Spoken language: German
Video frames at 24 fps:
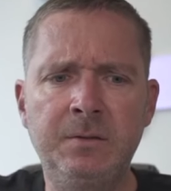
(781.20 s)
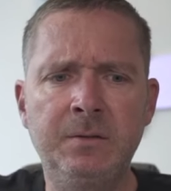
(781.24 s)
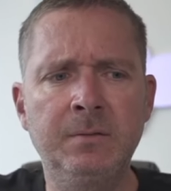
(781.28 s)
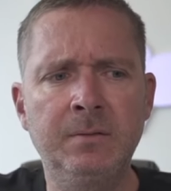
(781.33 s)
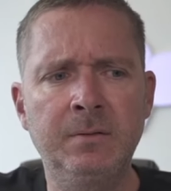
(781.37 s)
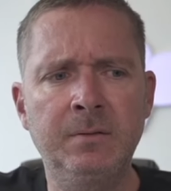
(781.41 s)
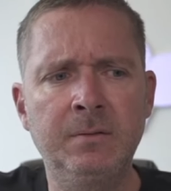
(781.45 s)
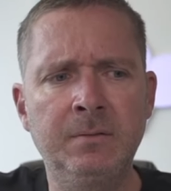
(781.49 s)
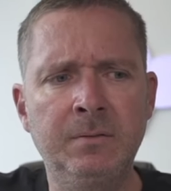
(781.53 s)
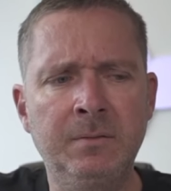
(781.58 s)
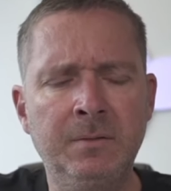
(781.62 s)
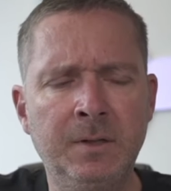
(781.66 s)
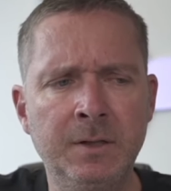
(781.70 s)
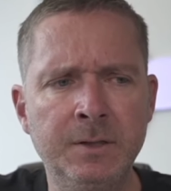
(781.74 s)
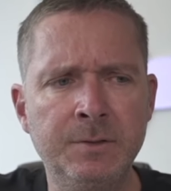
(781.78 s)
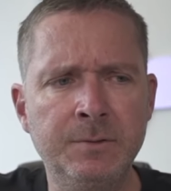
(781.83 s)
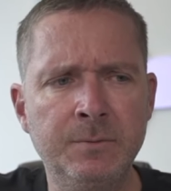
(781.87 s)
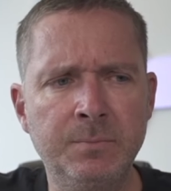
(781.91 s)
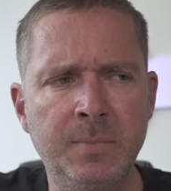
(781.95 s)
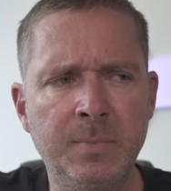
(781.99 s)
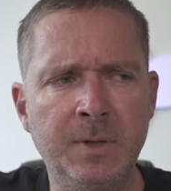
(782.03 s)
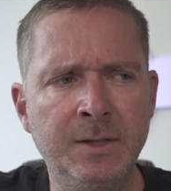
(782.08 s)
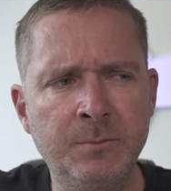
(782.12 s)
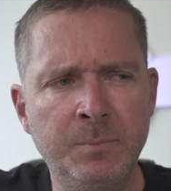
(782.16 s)
äh,
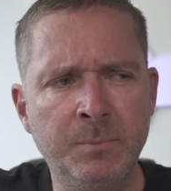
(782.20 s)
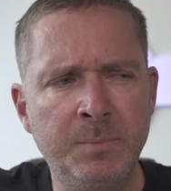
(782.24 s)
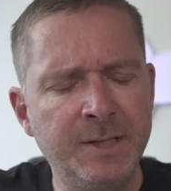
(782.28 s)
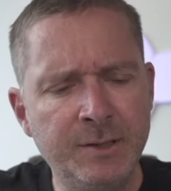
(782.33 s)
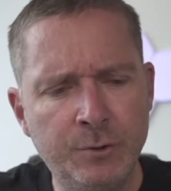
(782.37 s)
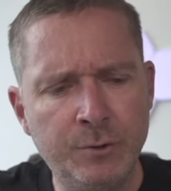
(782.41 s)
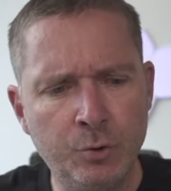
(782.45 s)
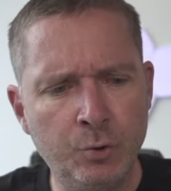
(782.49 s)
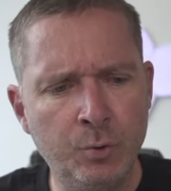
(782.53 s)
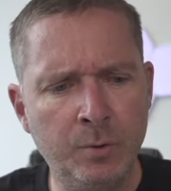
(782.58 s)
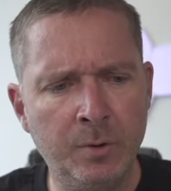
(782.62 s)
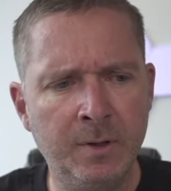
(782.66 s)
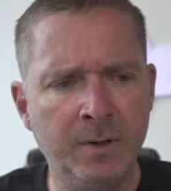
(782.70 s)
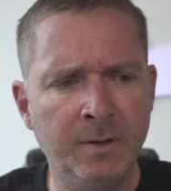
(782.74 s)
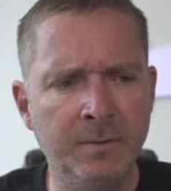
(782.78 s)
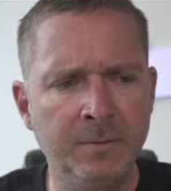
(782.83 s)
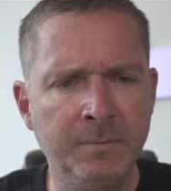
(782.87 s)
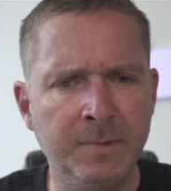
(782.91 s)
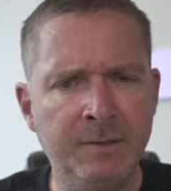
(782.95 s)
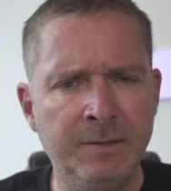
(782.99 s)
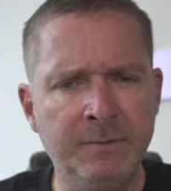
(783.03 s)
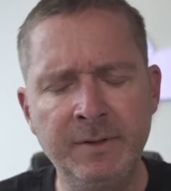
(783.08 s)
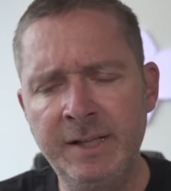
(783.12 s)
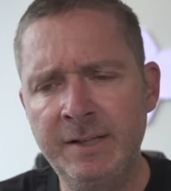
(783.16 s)
dazu, also bis zur,
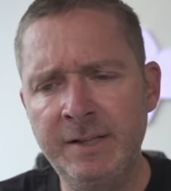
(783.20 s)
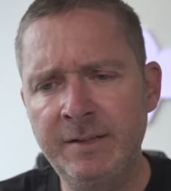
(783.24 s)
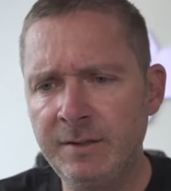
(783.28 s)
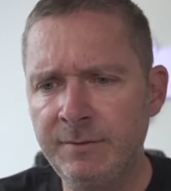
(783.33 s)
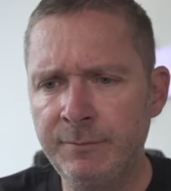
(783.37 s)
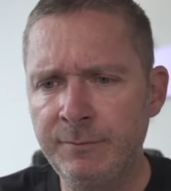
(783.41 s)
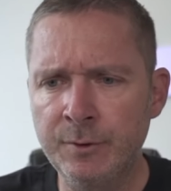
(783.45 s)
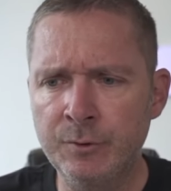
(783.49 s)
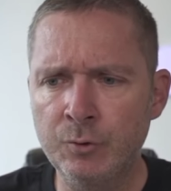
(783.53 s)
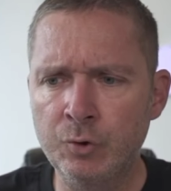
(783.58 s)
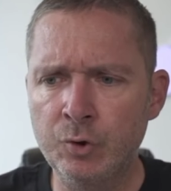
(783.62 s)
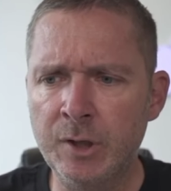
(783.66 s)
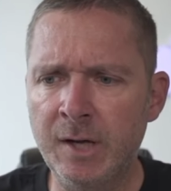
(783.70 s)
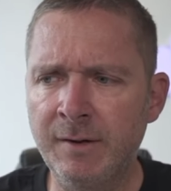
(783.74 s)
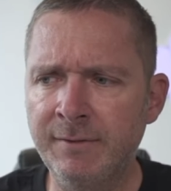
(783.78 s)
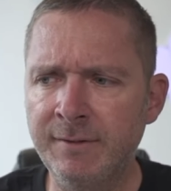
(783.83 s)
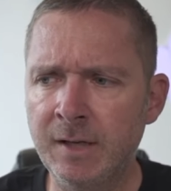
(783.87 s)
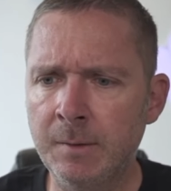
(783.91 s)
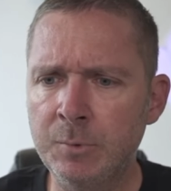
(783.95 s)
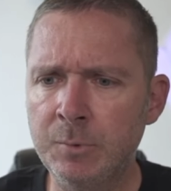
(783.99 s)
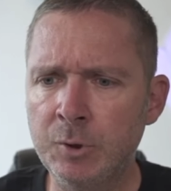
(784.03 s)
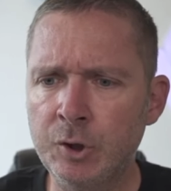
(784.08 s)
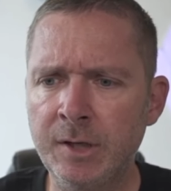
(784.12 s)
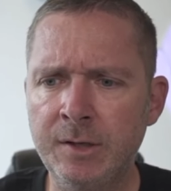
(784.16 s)
ich will jetzt nicht von so
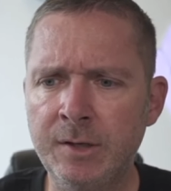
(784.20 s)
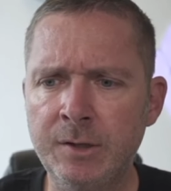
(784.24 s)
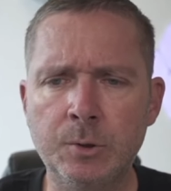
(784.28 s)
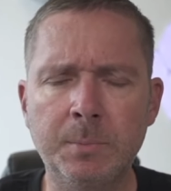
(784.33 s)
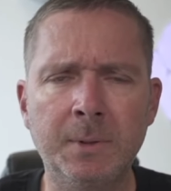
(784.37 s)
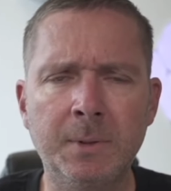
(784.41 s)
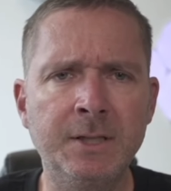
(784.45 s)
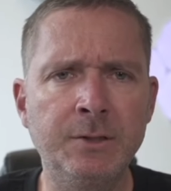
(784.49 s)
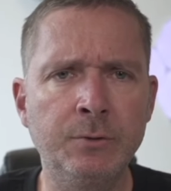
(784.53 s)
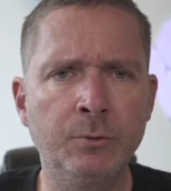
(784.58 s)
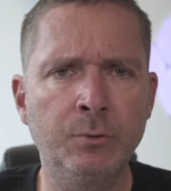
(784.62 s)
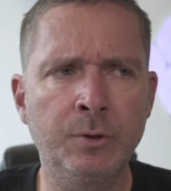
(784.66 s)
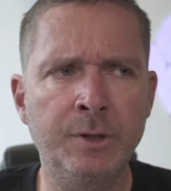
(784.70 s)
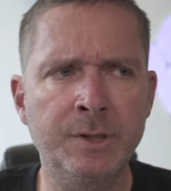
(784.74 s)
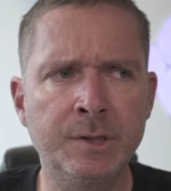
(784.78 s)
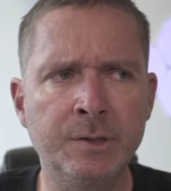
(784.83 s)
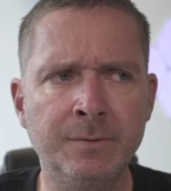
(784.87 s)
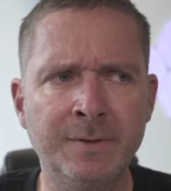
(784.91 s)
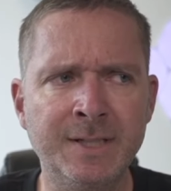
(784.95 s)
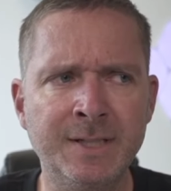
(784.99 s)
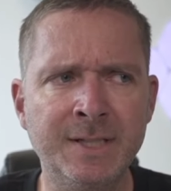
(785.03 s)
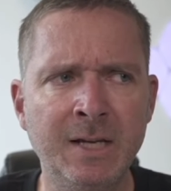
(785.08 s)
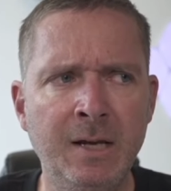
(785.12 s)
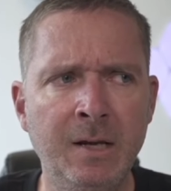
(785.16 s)
Straftatbeständen sprechen oder
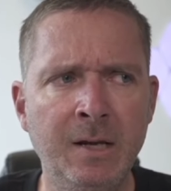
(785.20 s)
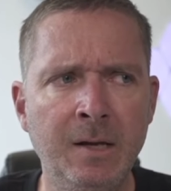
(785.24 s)
sowas,